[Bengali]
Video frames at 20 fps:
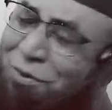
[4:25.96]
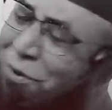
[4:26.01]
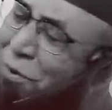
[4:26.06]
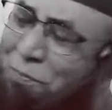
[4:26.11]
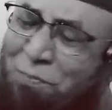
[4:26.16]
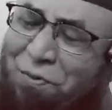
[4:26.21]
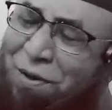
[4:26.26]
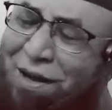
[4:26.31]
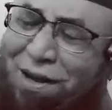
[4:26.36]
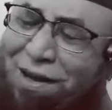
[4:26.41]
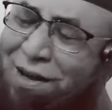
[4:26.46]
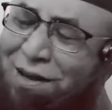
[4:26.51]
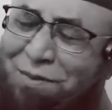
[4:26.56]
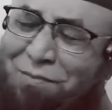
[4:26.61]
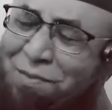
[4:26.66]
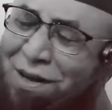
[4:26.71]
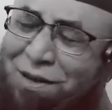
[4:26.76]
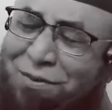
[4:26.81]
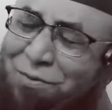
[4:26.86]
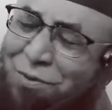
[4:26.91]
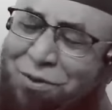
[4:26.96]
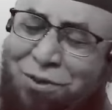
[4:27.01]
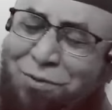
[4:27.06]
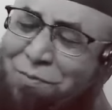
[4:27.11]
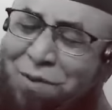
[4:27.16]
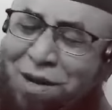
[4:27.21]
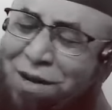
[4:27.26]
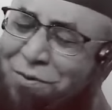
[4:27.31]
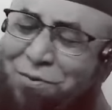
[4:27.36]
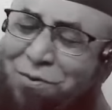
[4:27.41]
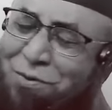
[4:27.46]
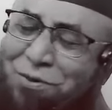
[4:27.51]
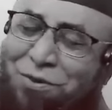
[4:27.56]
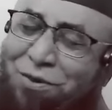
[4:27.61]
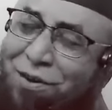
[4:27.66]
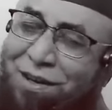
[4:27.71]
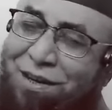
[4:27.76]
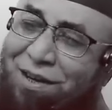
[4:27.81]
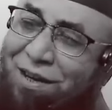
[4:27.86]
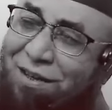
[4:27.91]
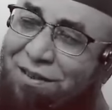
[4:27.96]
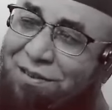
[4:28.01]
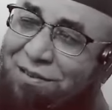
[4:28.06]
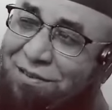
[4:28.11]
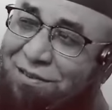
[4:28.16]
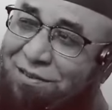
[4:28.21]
রূপরেখার মানুষ মানুষ হয় না